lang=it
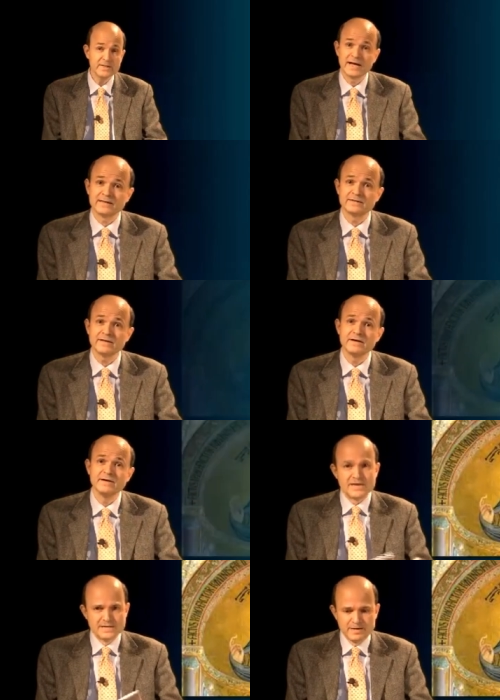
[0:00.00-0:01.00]
In Dante
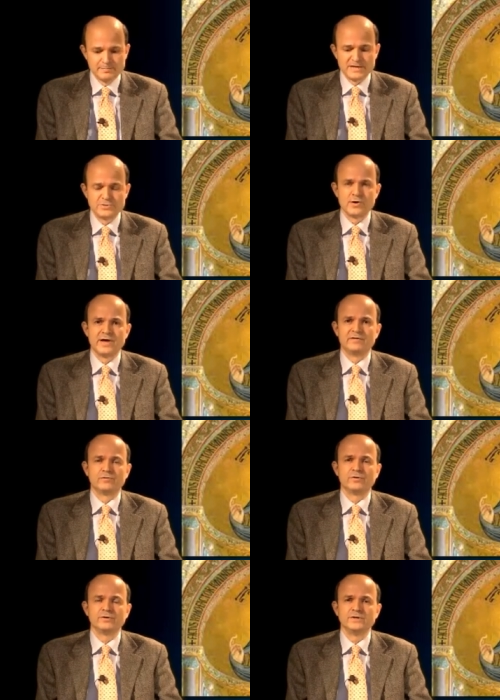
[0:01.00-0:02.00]
e nel
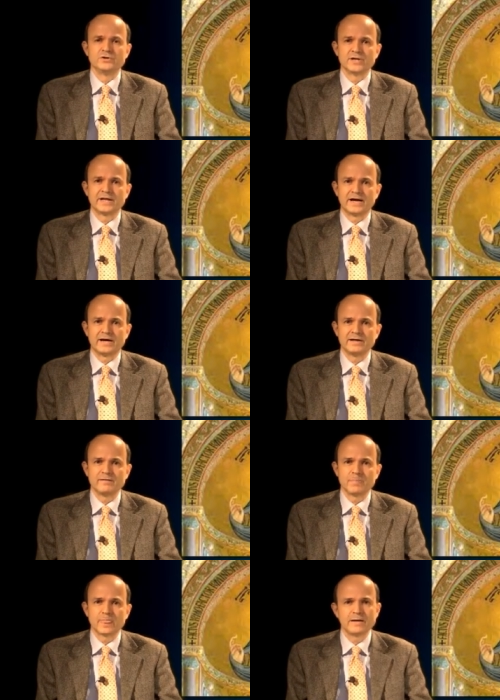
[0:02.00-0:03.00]
Medioevo in
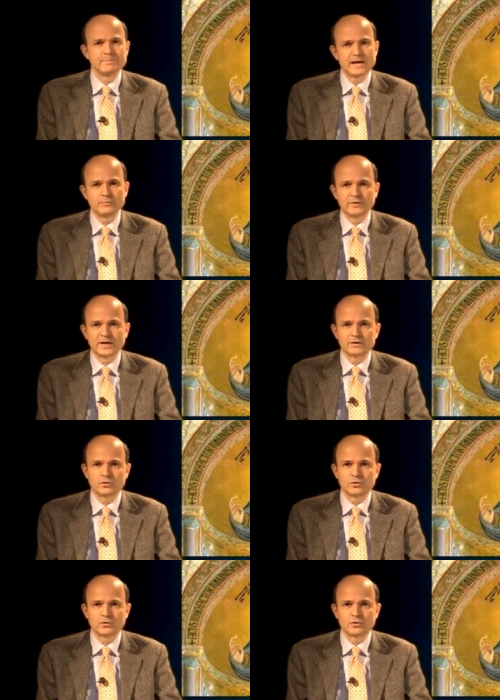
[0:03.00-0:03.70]
generale abbiamo una